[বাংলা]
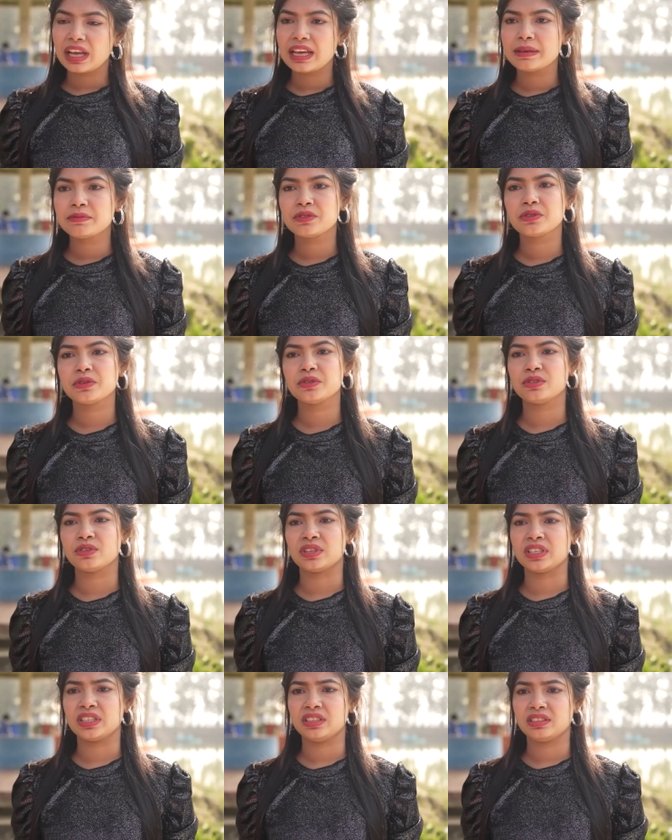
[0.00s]
আই এম সো
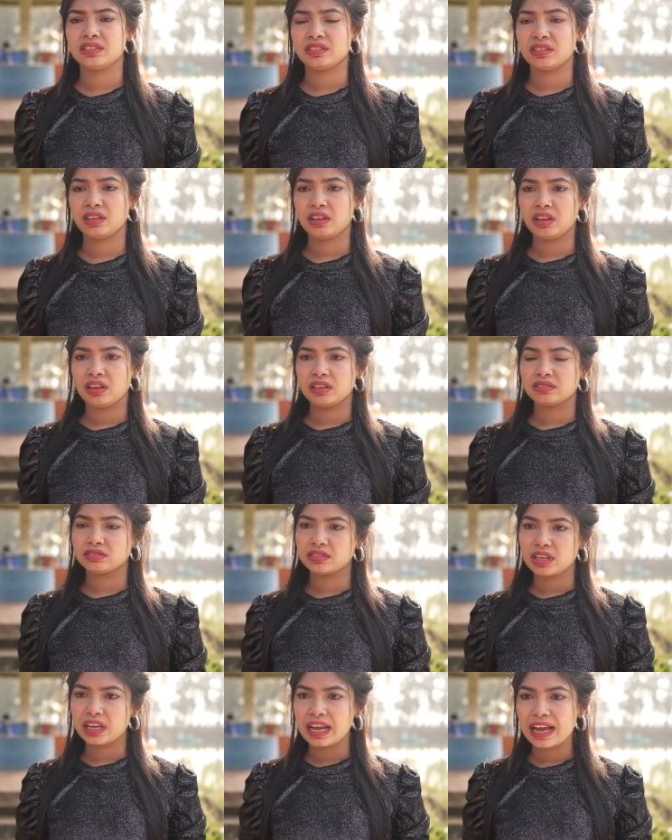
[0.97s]
সরি
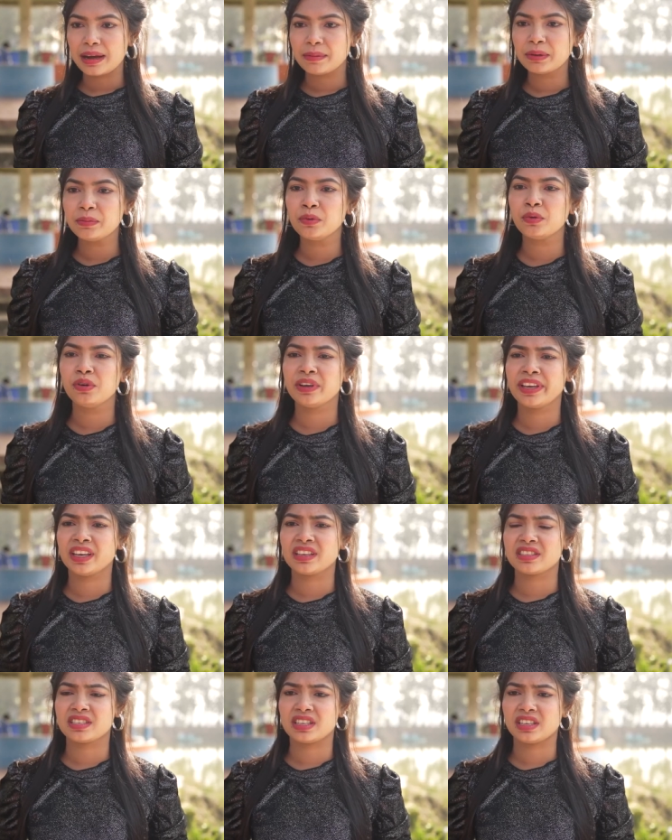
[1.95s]
আমার ভুল হয়ে
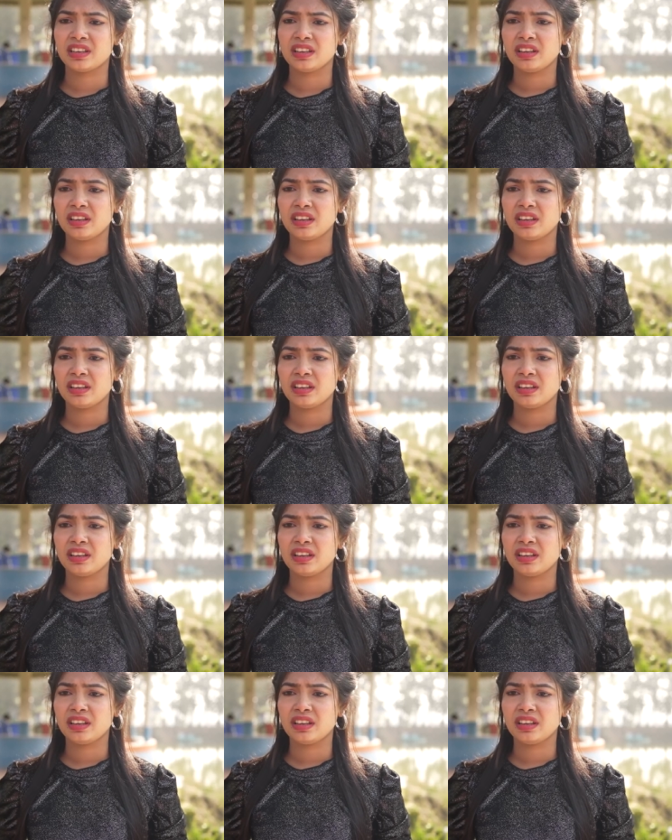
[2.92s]
গেছে